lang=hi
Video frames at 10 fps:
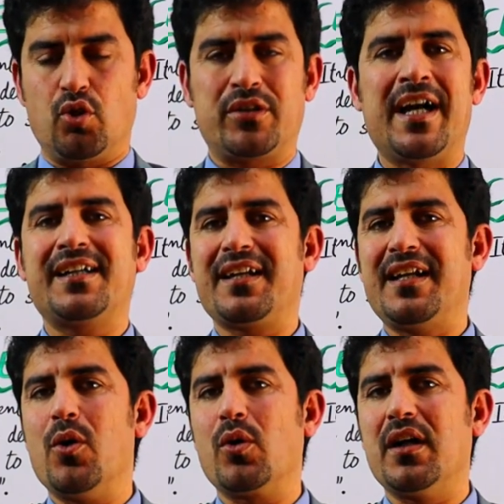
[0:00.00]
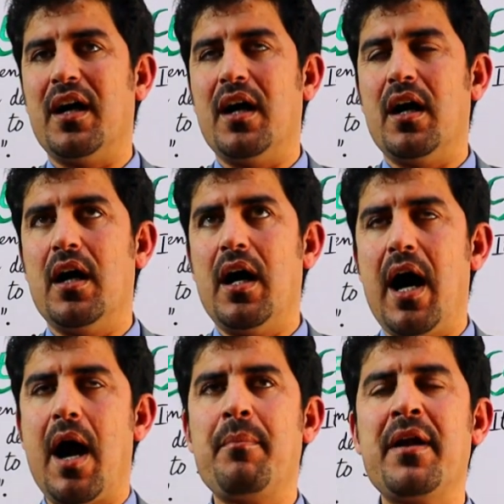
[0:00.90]
तो क्या करना होगा
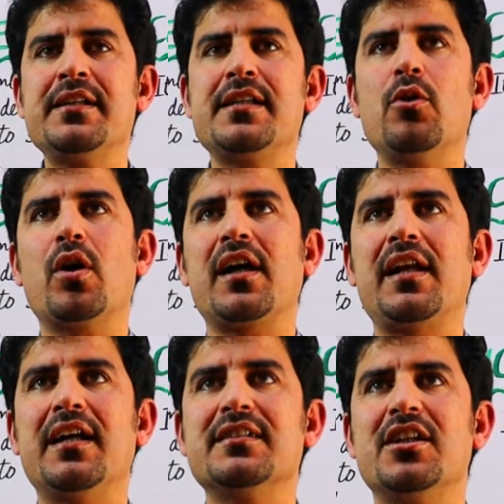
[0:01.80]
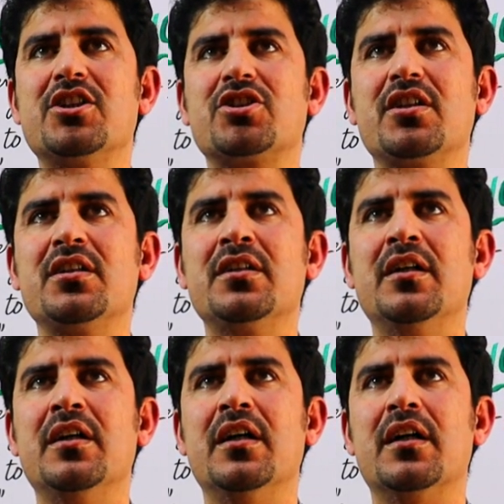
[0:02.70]
अमेर
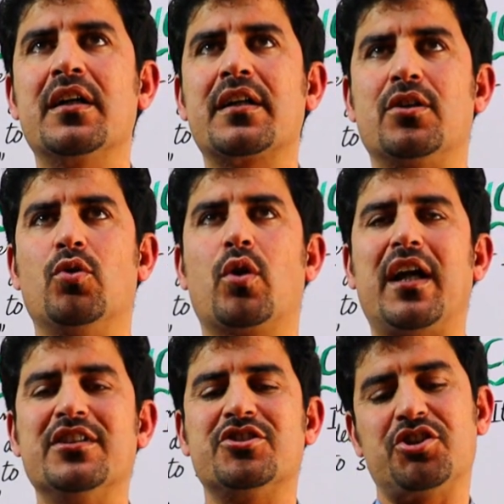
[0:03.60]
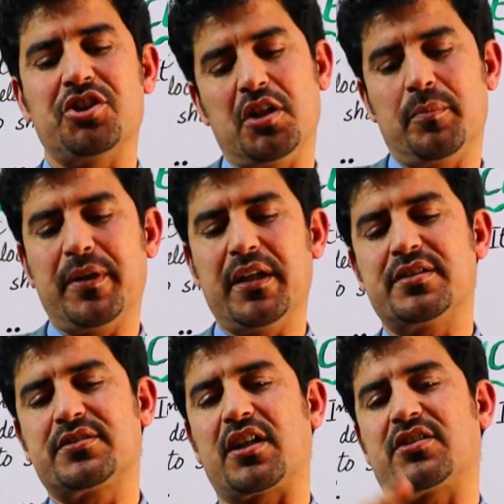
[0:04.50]
डिलोकलाइजेशन के दौरान जितने भी
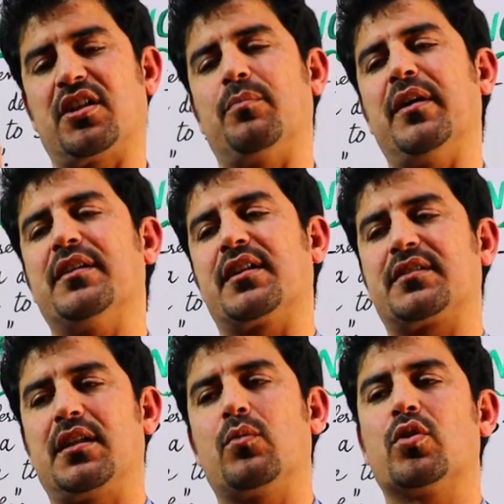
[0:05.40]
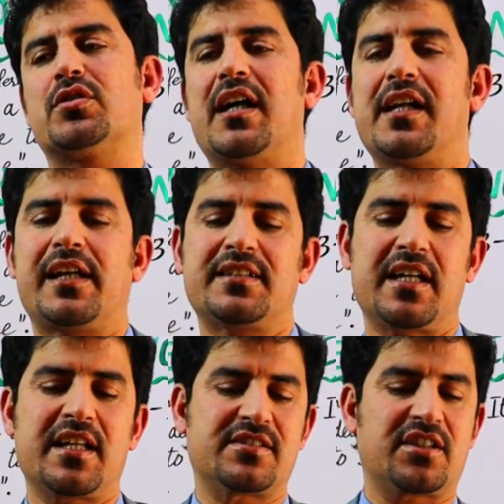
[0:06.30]
स्ट्रक्चर बन सकते हैं वो सारे के
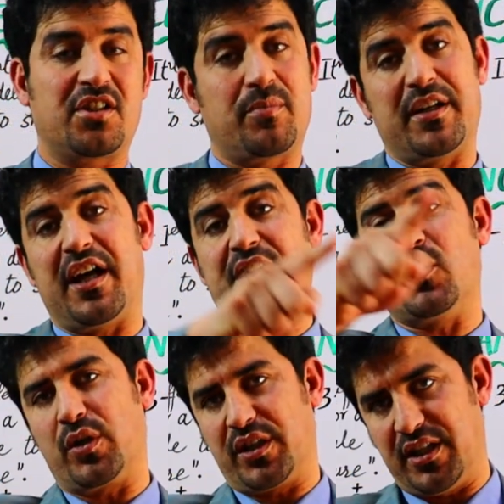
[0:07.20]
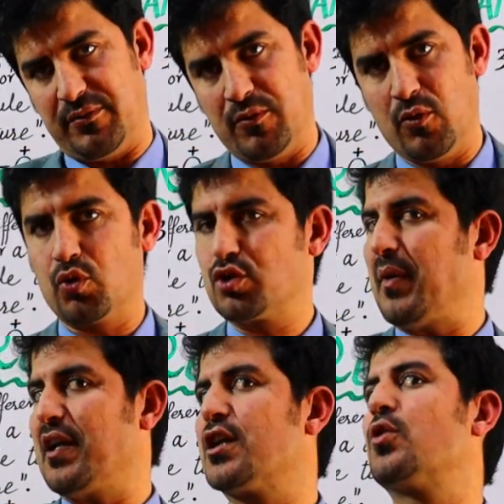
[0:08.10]
सारे स्ट्रक्चर बनाने होंगे उस
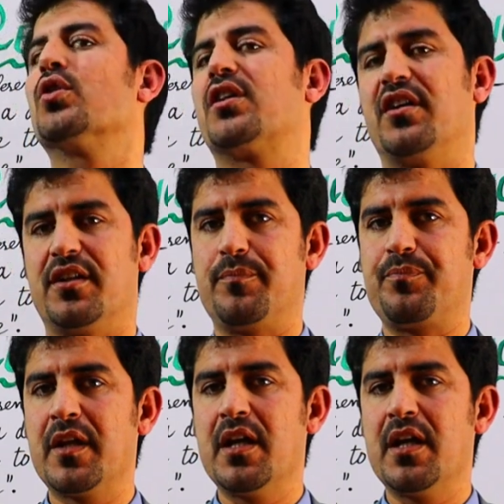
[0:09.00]
मालिक्यूल के लिए